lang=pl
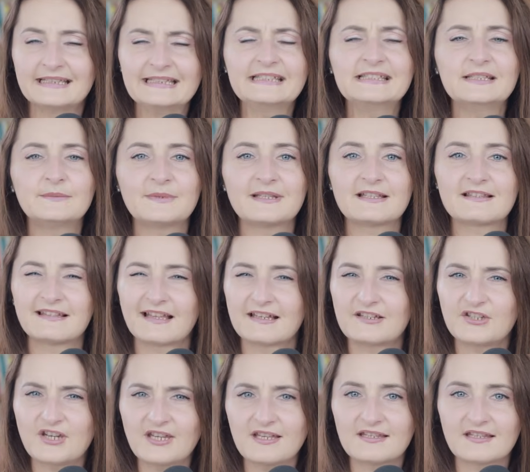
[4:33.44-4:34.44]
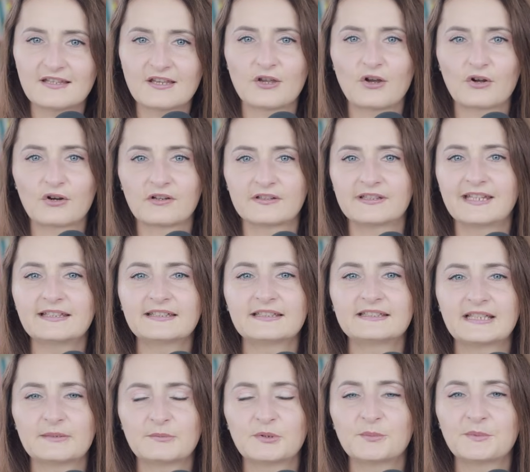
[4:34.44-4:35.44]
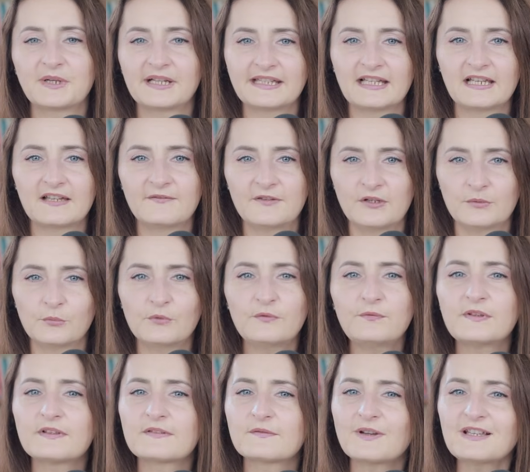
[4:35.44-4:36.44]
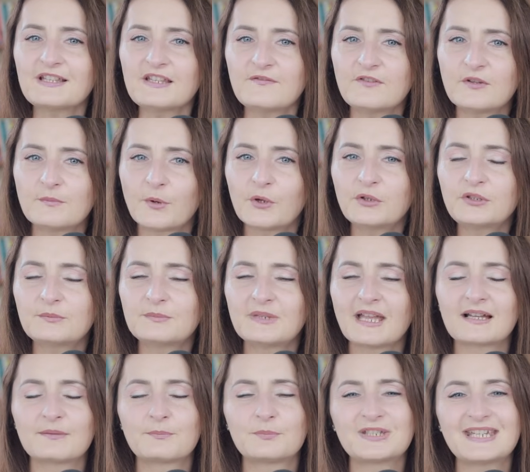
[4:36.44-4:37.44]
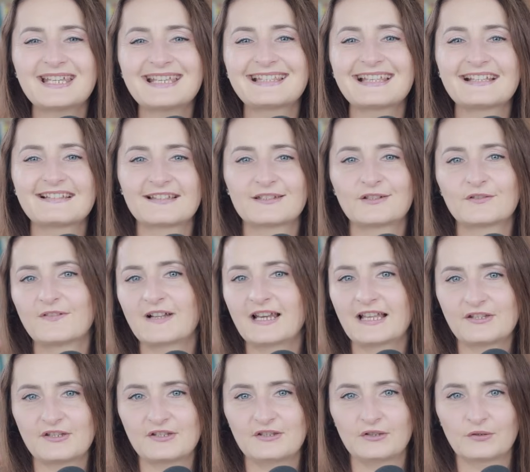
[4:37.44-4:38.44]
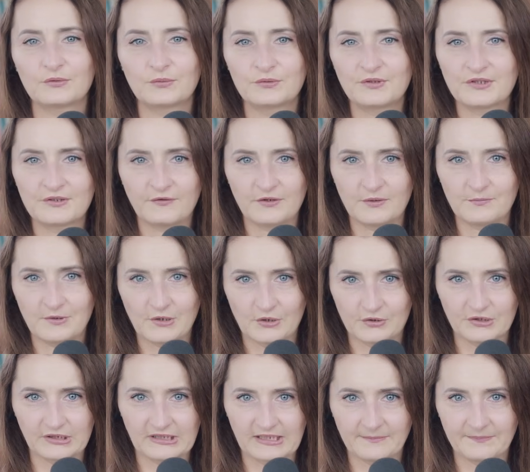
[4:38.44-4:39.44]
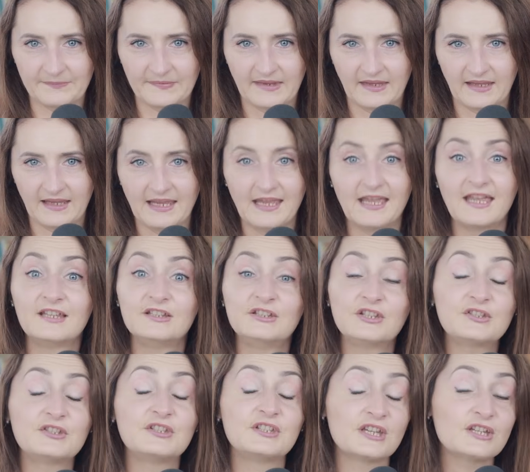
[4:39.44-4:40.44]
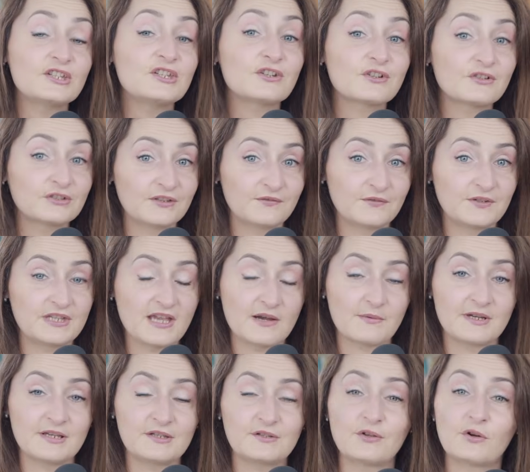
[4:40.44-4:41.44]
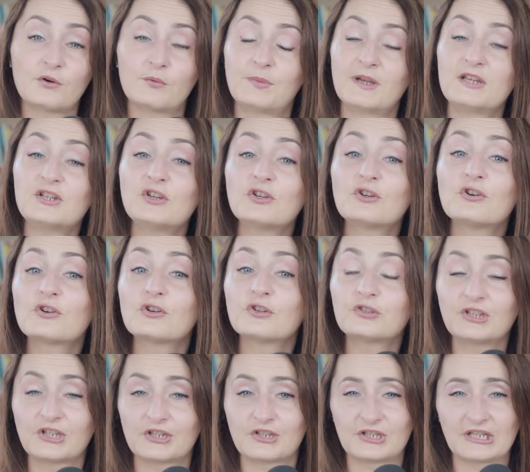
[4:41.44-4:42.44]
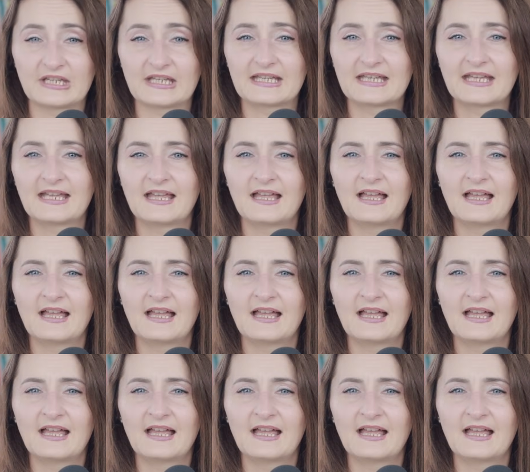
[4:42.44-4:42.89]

Jednym z najczęściej oglądanych na moim kanale filmów jest właśnie film o tym, jak przestać zadowalać innych ludzi swoim kosztem. Jeśli jeszcze go nie widziałeś, to obejrzyj go koniecznie,